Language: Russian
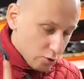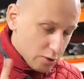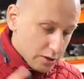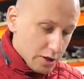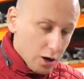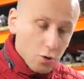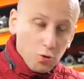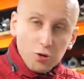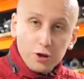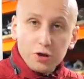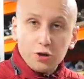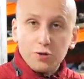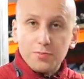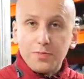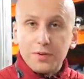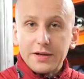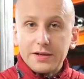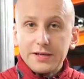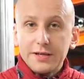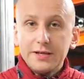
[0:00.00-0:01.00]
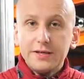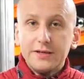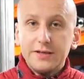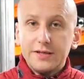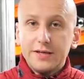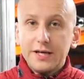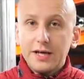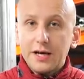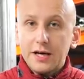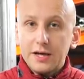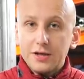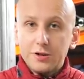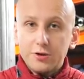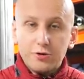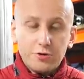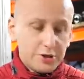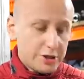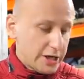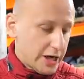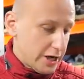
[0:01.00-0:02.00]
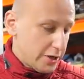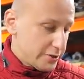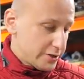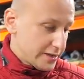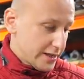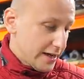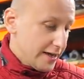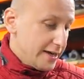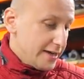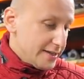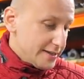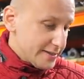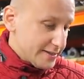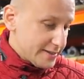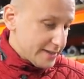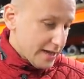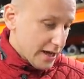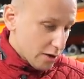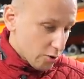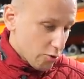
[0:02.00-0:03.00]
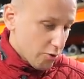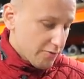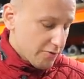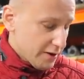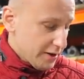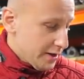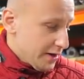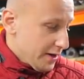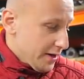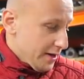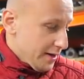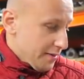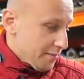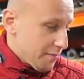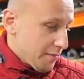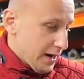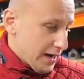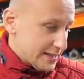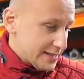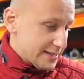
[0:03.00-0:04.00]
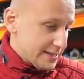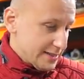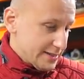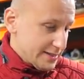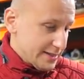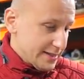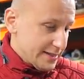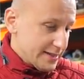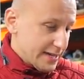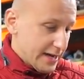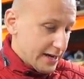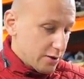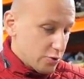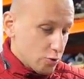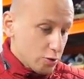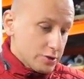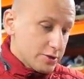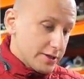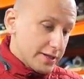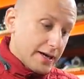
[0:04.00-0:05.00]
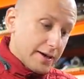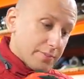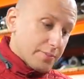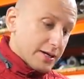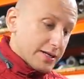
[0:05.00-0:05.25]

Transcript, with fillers: но на ощупь они не ощущаются. Здоровый масляный налет. И